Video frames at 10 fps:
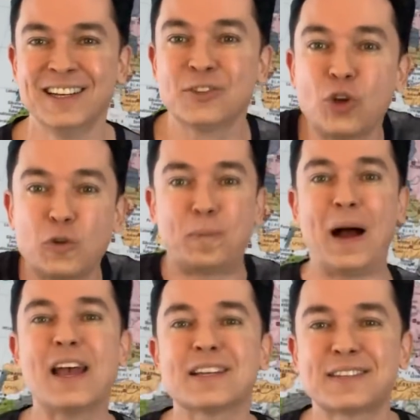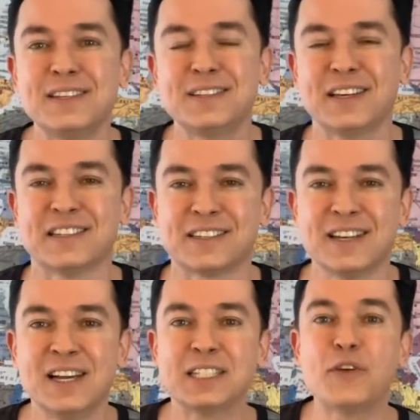Todo pai é assim, gente.
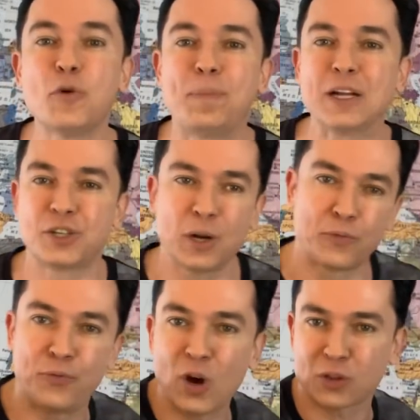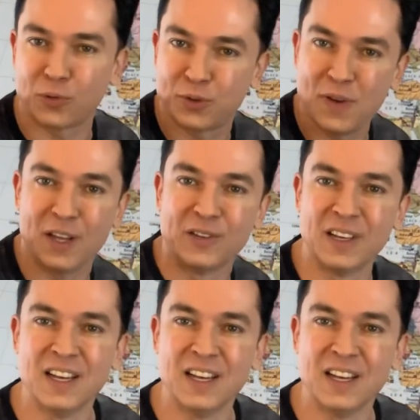Já viu o pai tirando foto dos filhos?